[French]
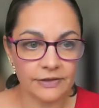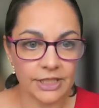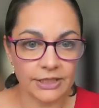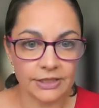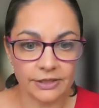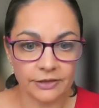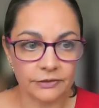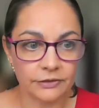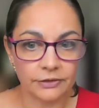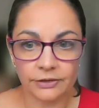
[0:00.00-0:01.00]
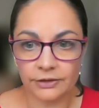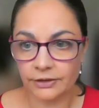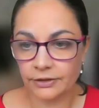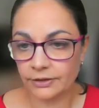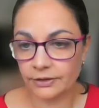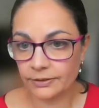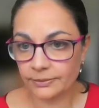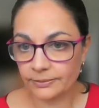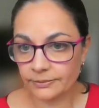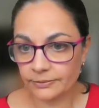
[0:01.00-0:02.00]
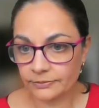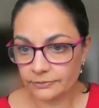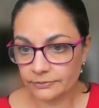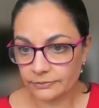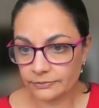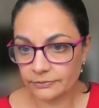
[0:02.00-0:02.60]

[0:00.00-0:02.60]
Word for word: Qui peut prendre cette question sur les données sensibles